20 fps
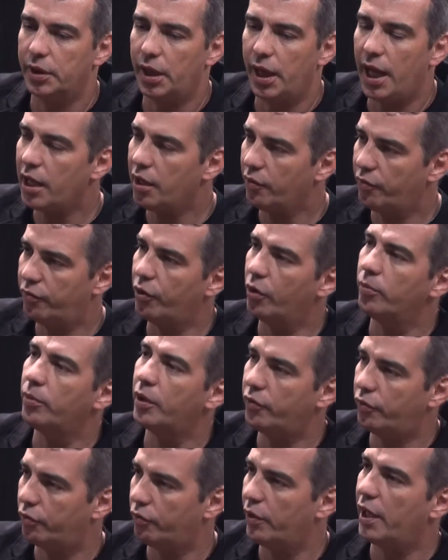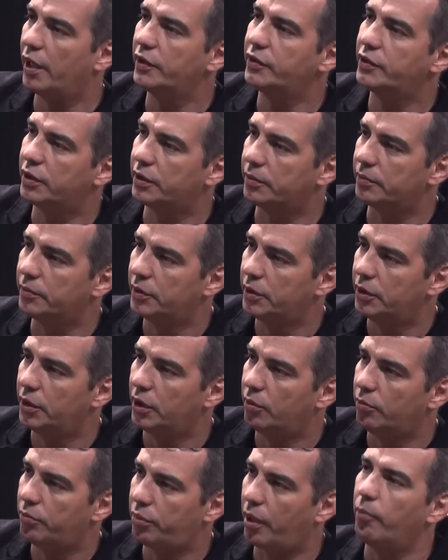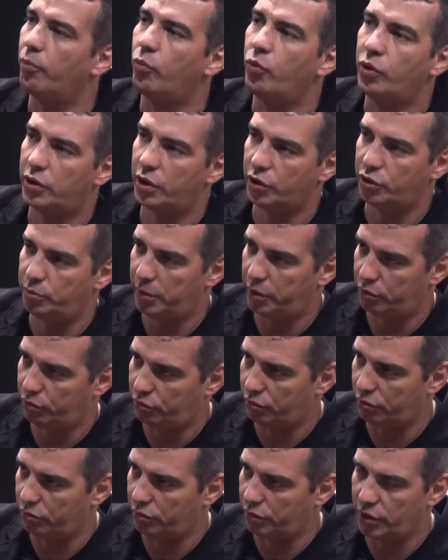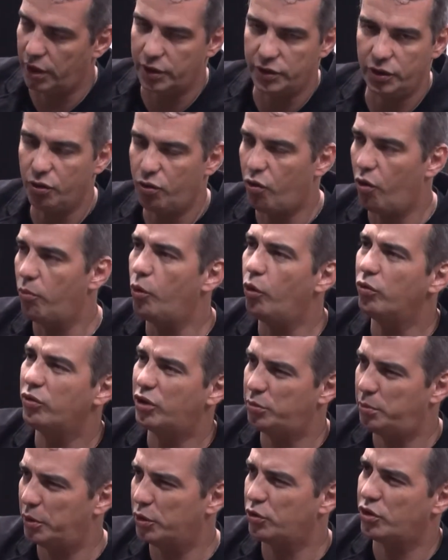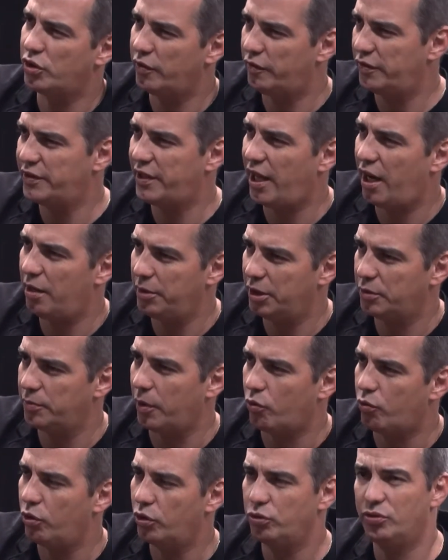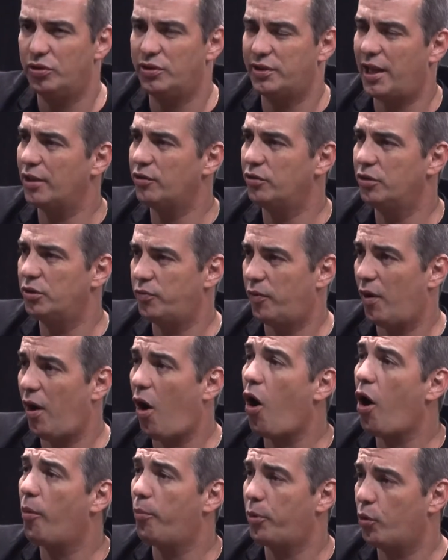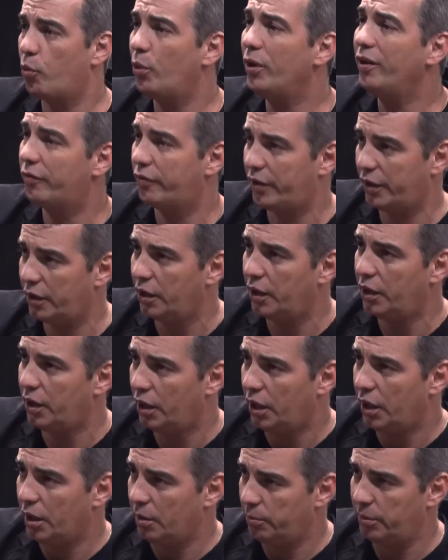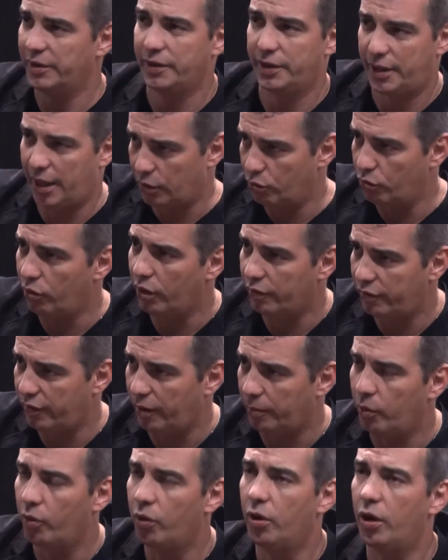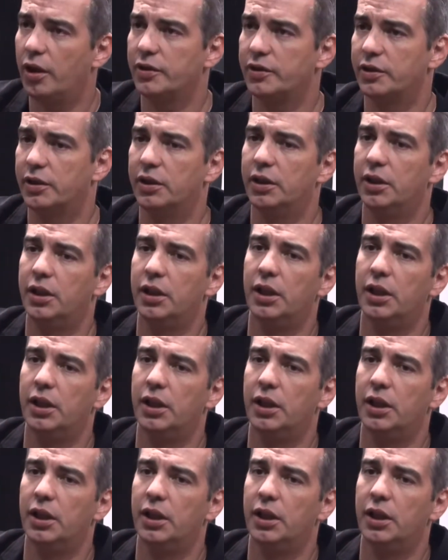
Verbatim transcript: ela foi uma influência para muitas pessoas, assim como outras pessoas já fizeram a mesma coisa. Nos Estados Unidos foi a Oprah Winfrey, apresentadora famosa.